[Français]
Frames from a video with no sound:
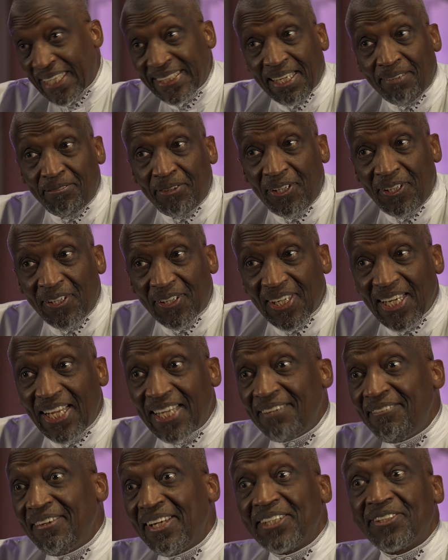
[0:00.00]
À sa mort,
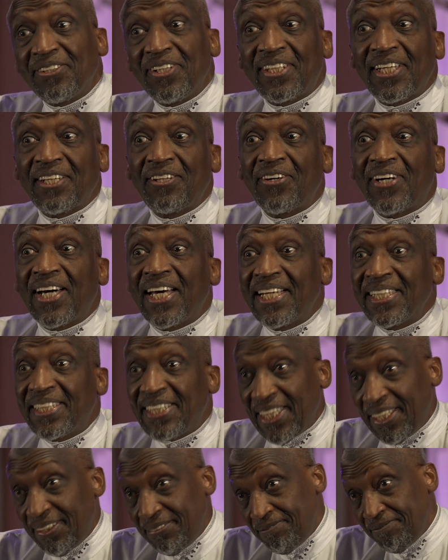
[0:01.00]
la révélation était donc
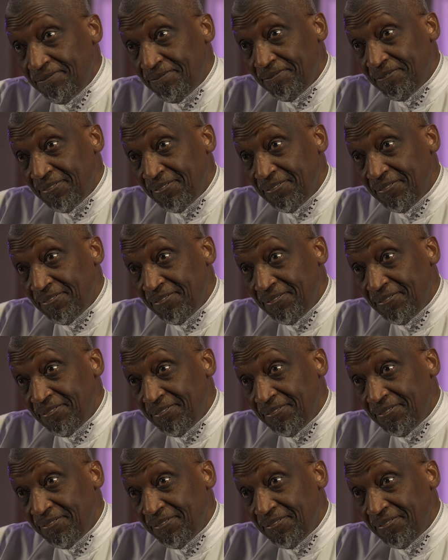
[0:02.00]
arrêtée.